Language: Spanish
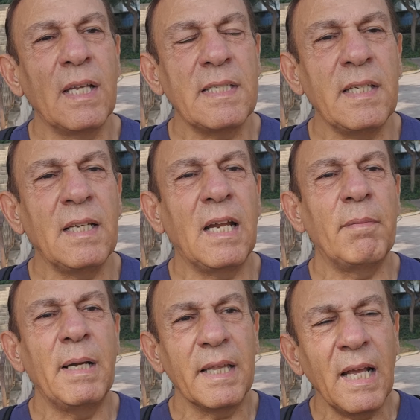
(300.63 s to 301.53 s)
que decir,
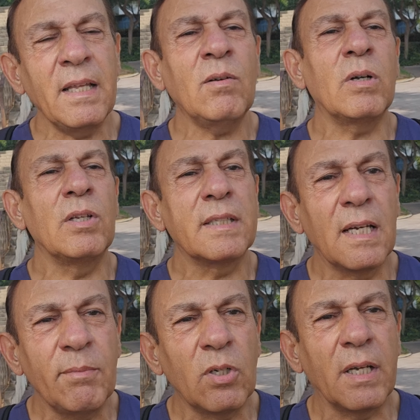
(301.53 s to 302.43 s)
las verdades cuando las
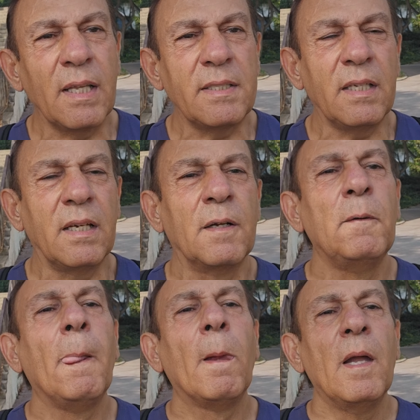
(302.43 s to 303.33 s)
tenemos que decir.
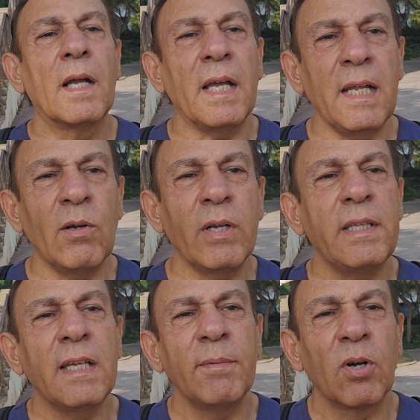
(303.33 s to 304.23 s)
Creo
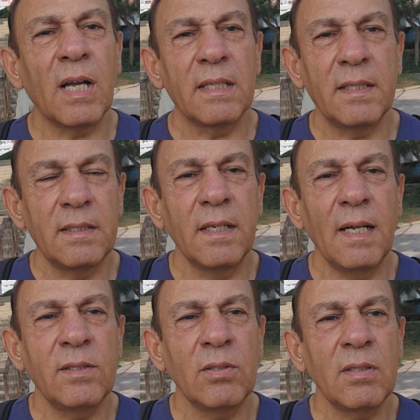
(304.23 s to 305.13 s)
que te equivocaste,
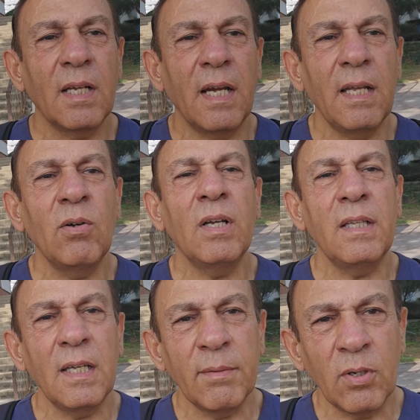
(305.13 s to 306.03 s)
Nelson. Creo que
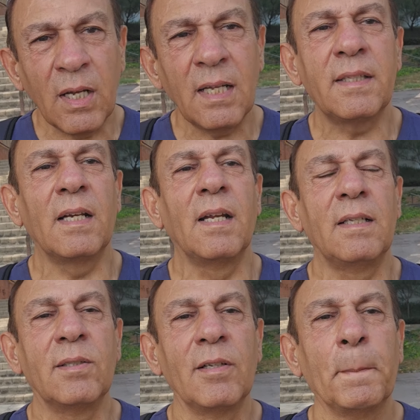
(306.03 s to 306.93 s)
te equivocaste,
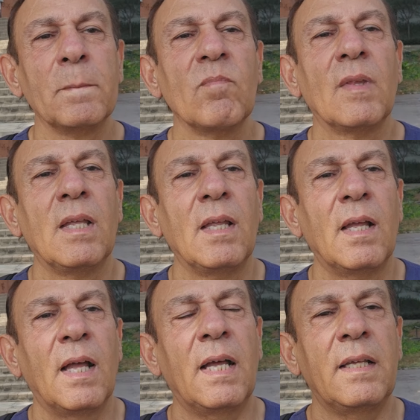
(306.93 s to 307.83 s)
Nelson.
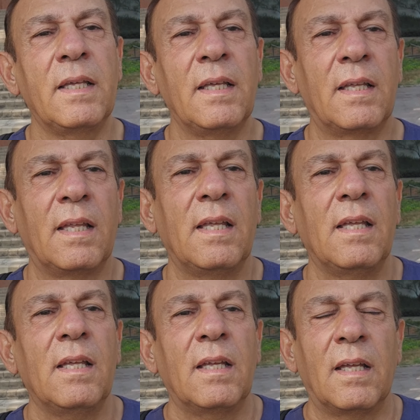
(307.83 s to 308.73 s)
Aquí.
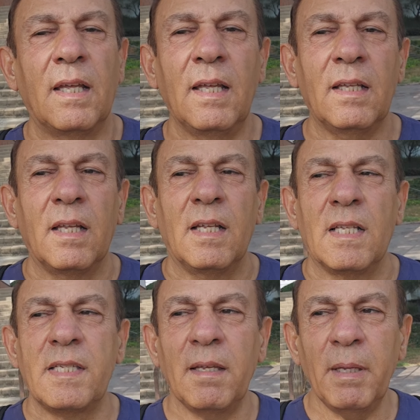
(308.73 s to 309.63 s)
¿eh?
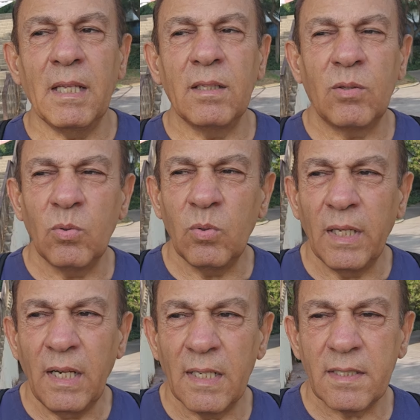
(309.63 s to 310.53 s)
Si bien
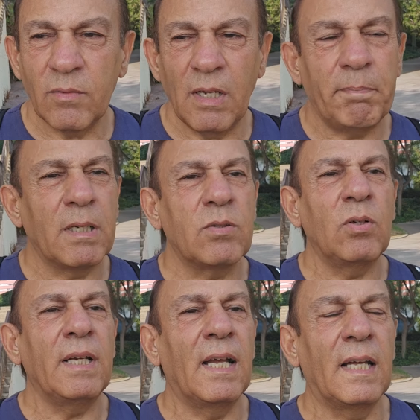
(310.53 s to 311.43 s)
tú eres una
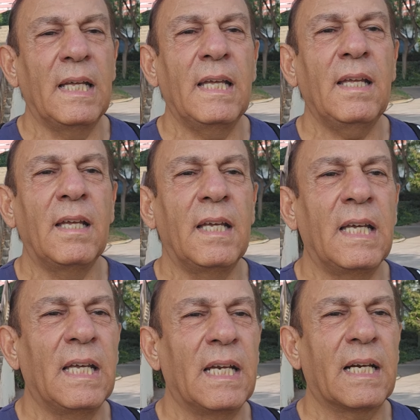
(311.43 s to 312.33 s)
persona ¿eh?
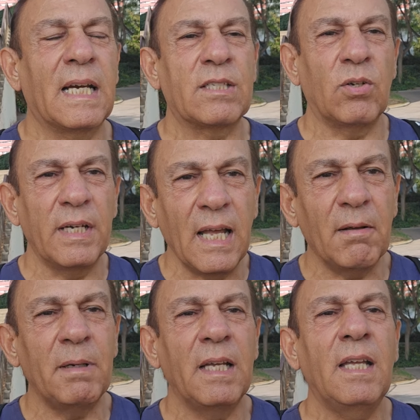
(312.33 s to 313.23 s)
Eh,
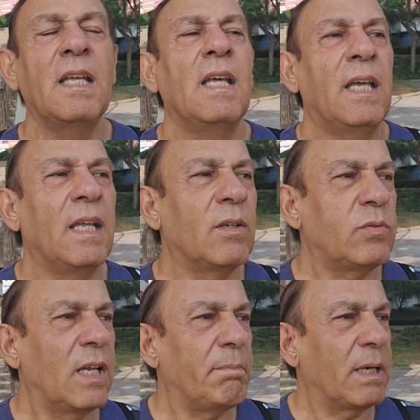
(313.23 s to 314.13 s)
razonable,
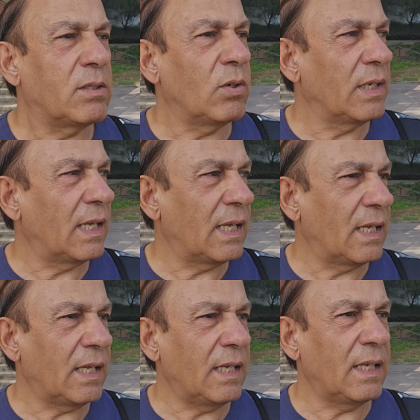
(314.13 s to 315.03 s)
eres una
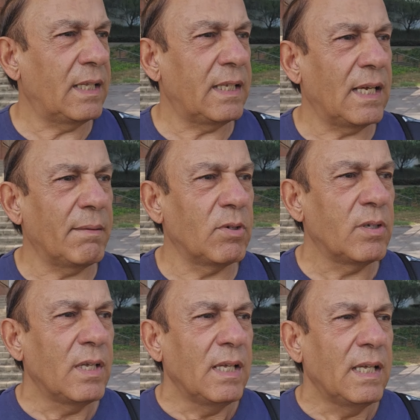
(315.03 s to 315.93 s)
persona, ¿eh?
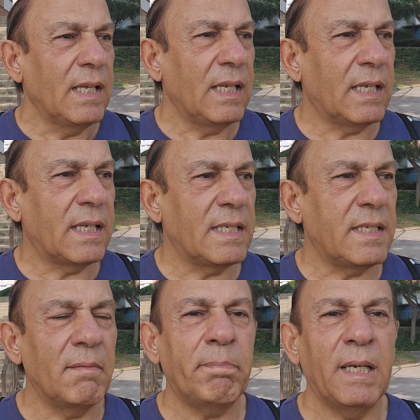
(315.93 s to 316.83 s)
digamos, que
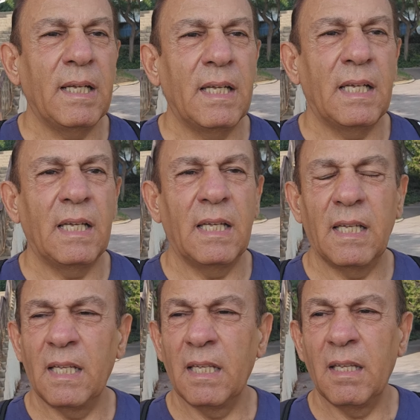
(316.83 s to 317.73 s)

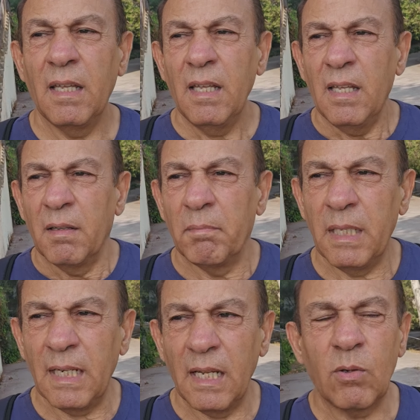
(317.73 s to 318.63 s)
siempre
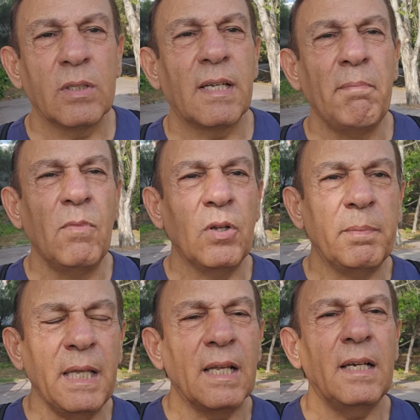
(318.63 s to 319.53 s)
mira las cosas muy
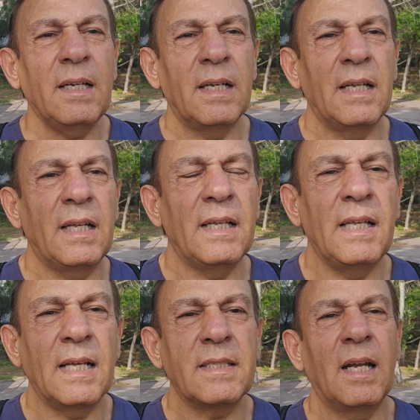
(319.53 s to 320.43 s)
bien
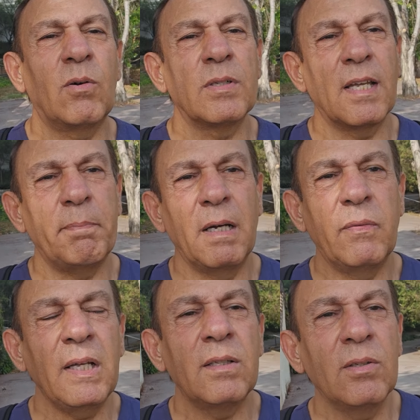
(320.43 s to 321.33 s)
y hace las cosas
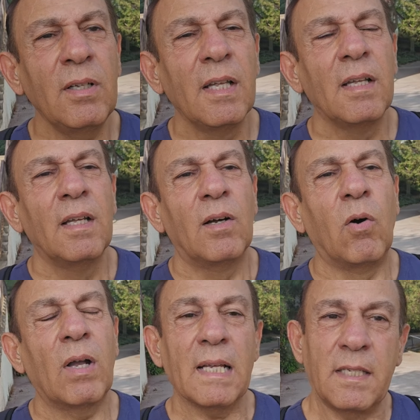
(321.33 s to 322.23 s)
perfecto,
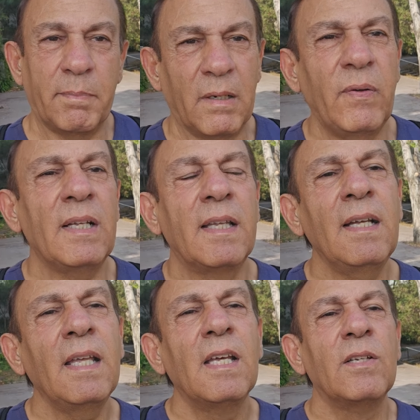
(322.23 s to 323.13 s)
o casi
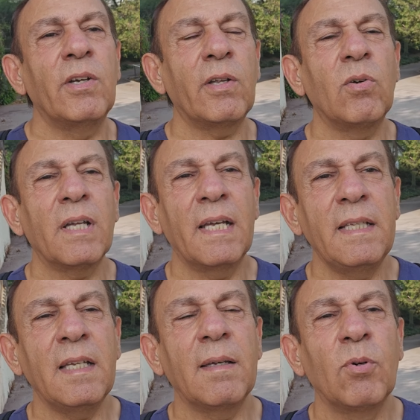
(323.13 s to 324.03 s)
perfecta, yo creo que
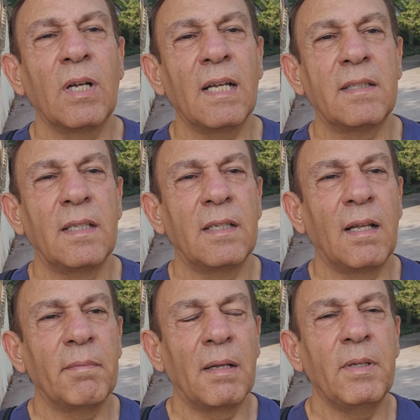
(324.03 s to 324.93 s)
aquí te equivocaste,
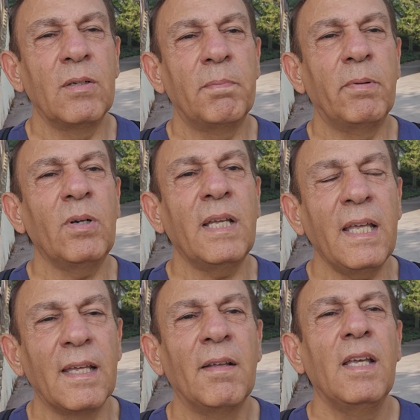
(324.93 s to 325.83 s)
amigo. ¿Por
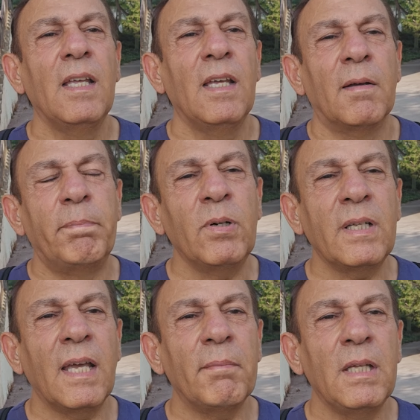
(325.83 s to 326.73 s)
qué?
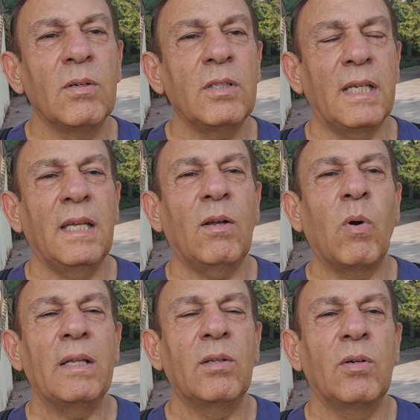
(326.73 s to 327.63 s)
Porque, amigos,
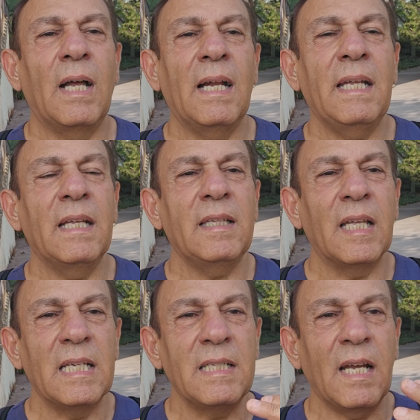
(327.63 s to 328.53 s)
cuando alguien
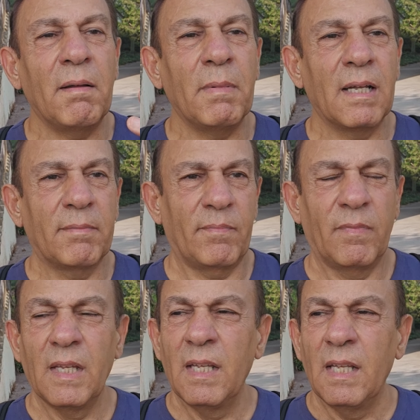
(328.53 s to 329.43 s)
te llama
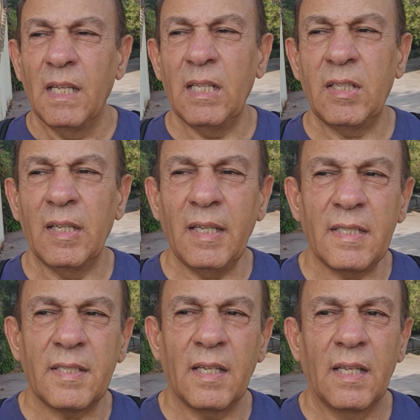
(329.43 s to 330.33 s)
y te
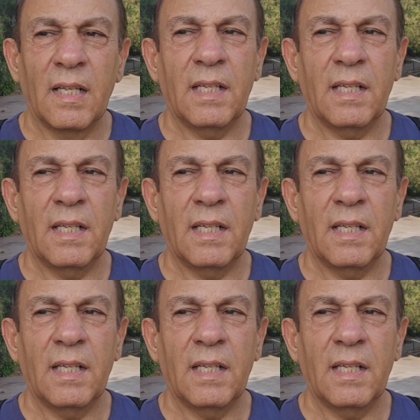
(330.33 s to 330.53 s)
dice